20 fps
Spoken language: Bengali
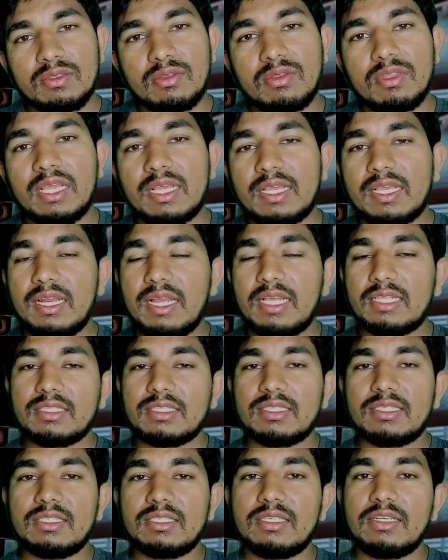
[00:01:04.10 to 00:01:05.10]
ও দেখেন
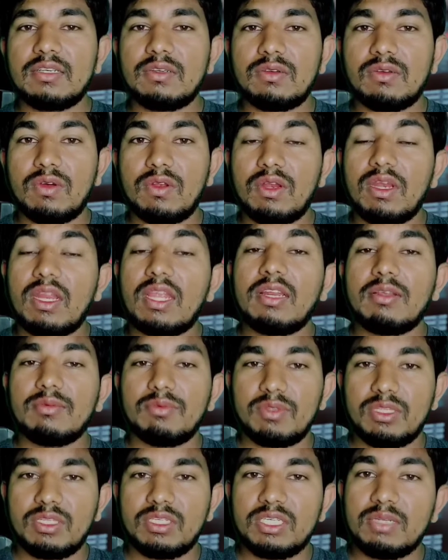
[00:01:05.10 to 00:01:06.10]
আজকে সেই অনলাইনের
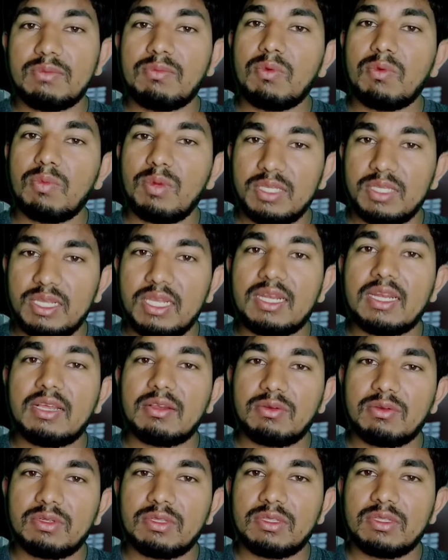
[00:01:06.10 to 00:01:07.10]
মধ্যে সেই বুবলি কান্না
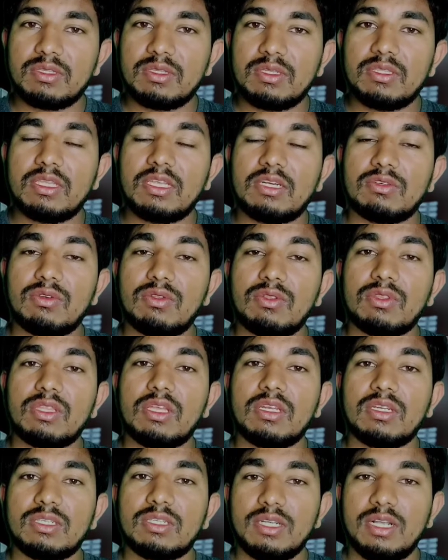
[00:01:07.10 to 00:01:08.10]
করতেছে তার
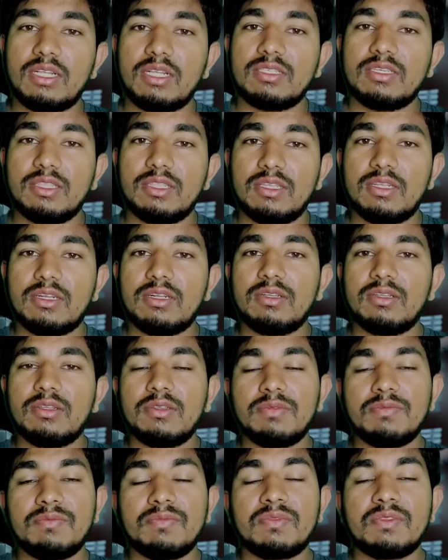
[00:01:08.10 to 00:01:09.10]
সন্তান শাহজাদার
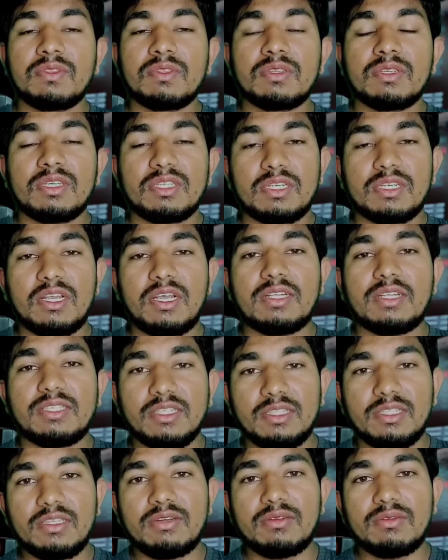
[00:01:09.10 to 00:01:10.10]

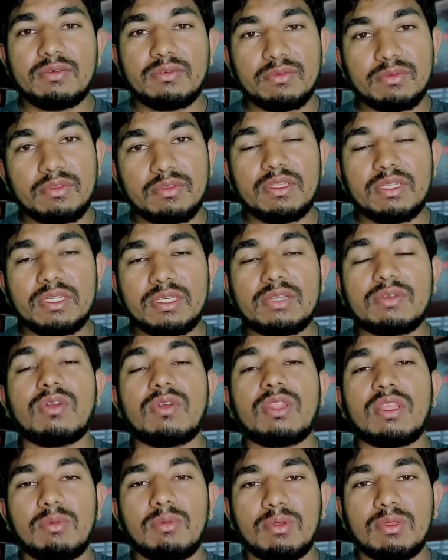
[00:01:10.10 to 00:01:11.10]
শাহজাদের উদ্দেশ্যে
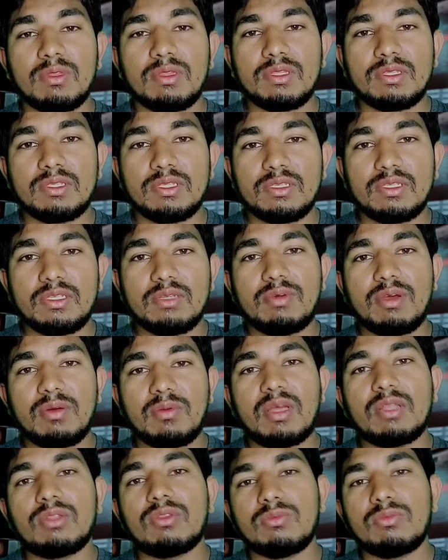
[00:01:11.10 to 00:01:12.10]
কথা বলতেছে যে
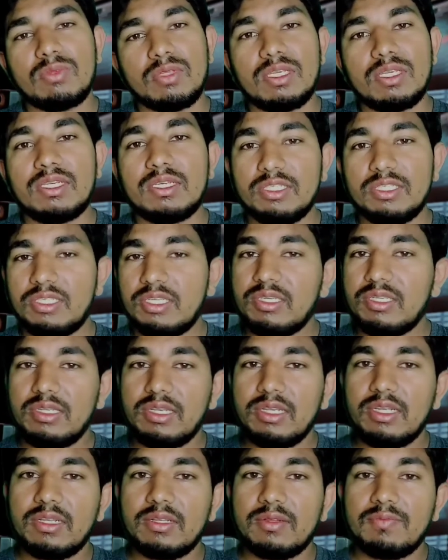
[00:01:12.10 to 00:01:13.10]
বাবা তুমি এই সেই
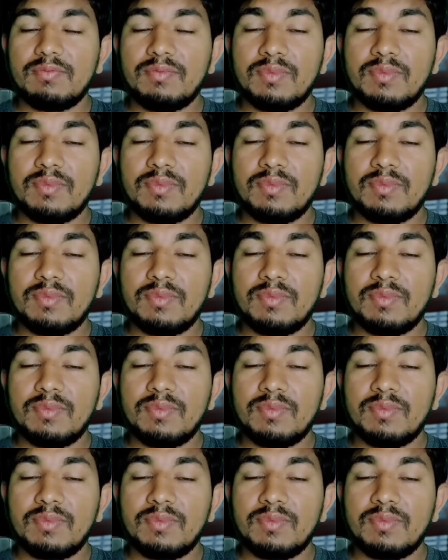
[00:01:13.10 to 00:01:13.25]
হ্যাঁ